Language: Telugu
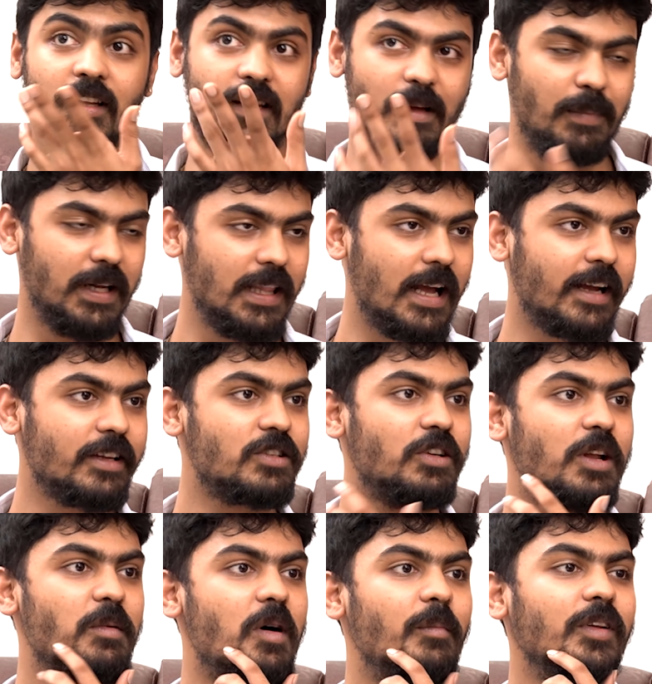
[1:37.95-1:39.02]
దెబ్బలు
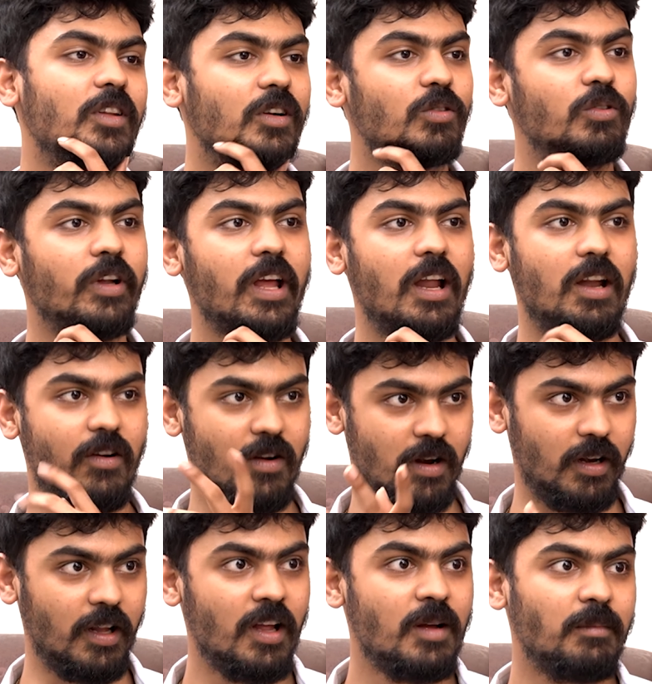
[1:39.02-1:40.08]
తాకించుకుంటే మా మమ్మీతో ఊరికే
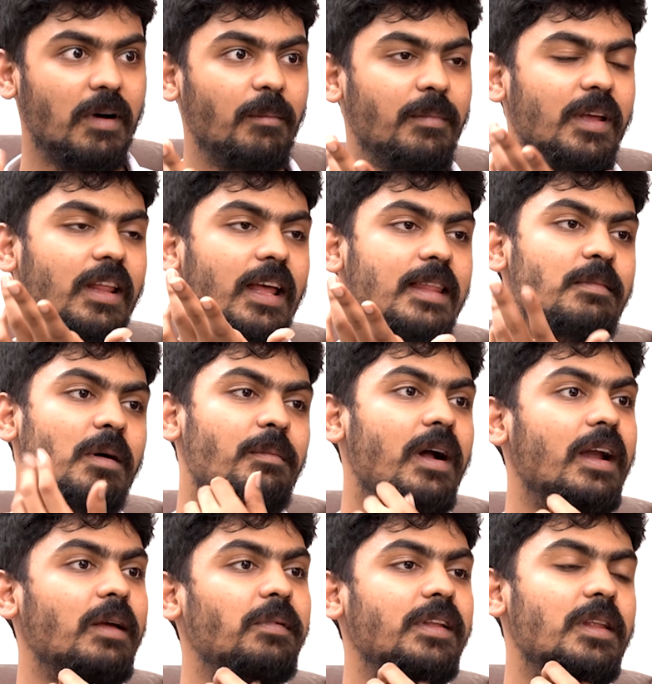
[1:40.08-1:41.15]
అనేవాడిని మమ్మీ ఏం మమ్మ
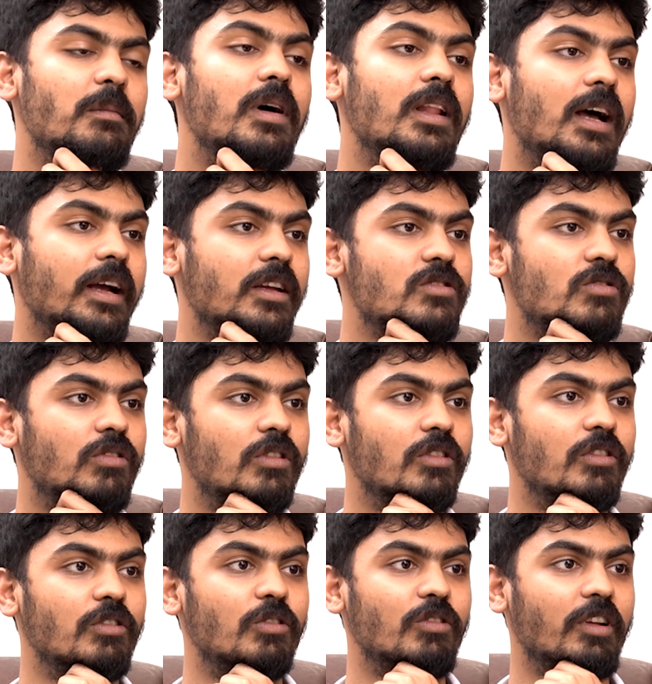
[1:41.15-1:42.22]
అడిగి పోయి దెబ్బలు
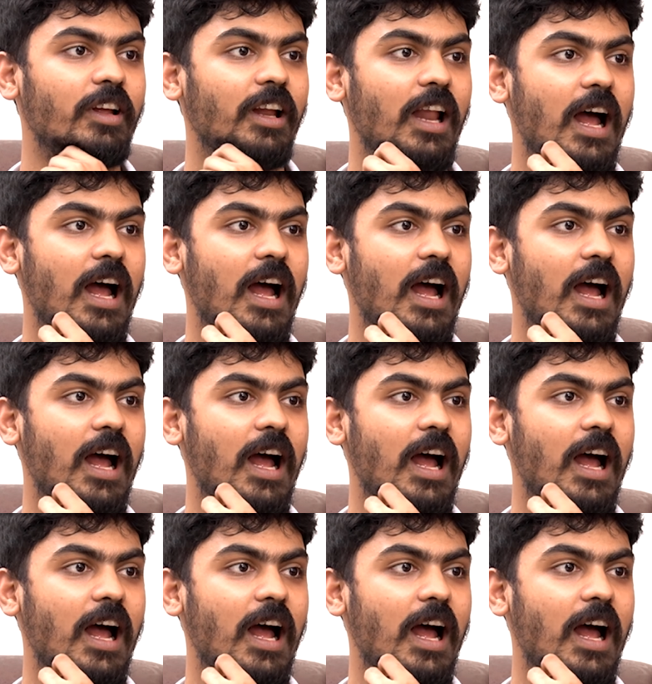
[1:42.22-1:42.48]
తాకించుకుంటుంది ఊరికే